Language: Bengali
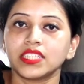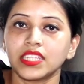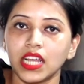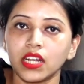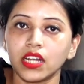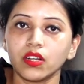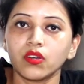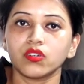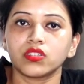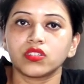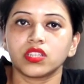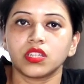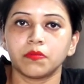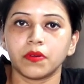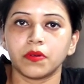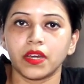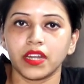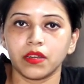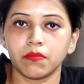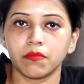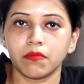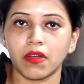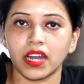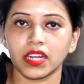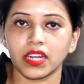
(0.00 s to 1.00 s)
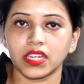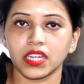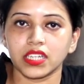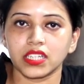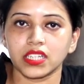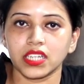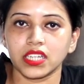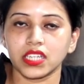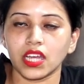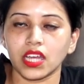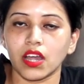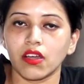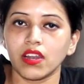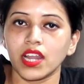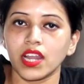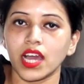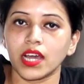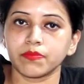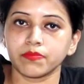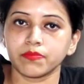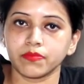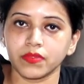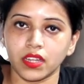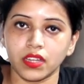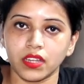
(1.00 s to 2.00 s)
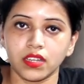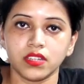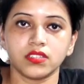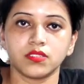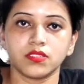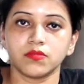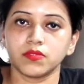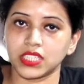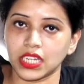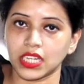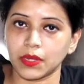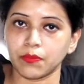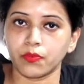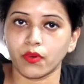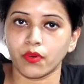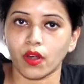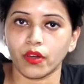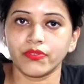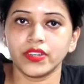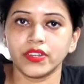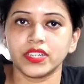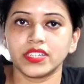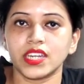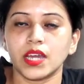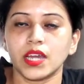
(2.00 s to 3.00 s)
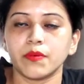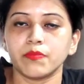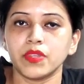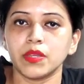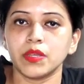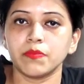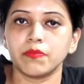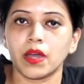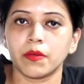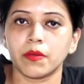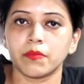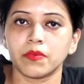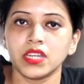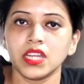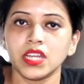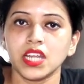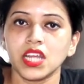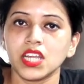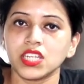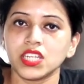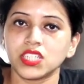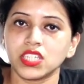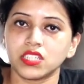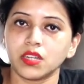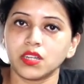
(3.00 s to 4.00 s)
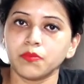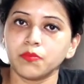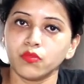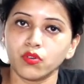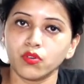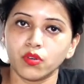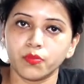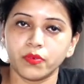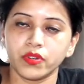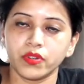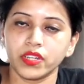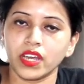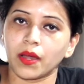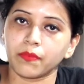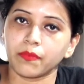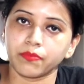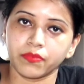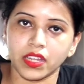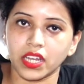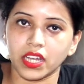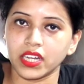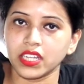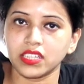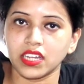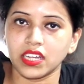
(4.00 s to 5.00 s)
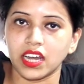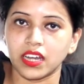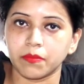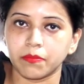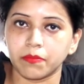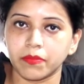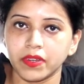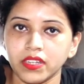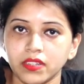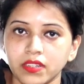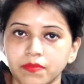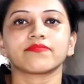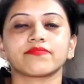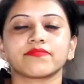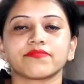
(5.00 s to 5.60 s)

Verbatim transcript: সেল করতে পারেন মার্কেটে তাহলে আপনার যে প্রফিটটা আপনি পাবেন সেটা পুরোপুরি আপনারই থাকবে